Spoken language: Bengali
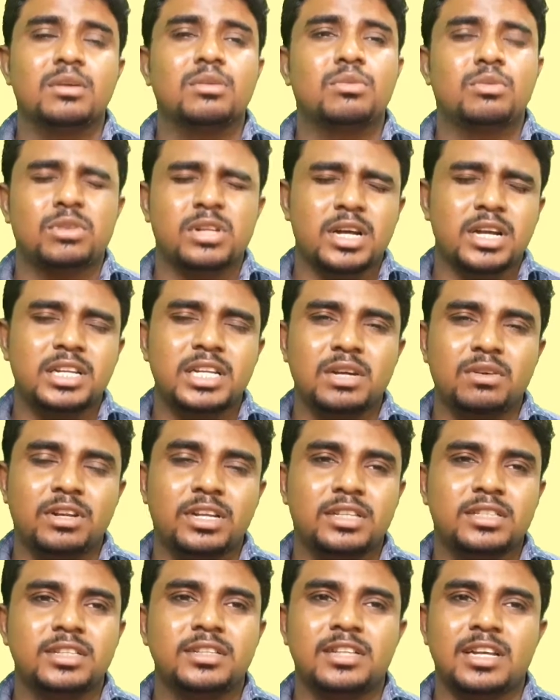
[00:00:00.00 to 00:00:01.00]
কোঠা নিয়ে
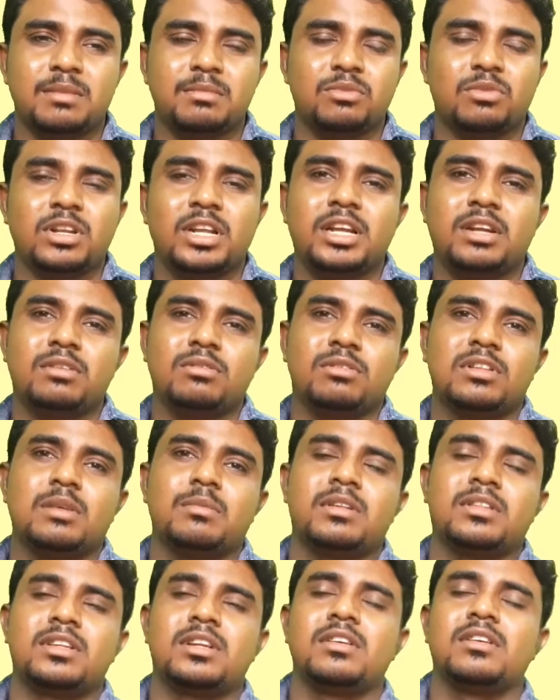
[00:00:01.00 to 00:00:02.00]
অনেক চিন্তা অনেক কথাবার্তা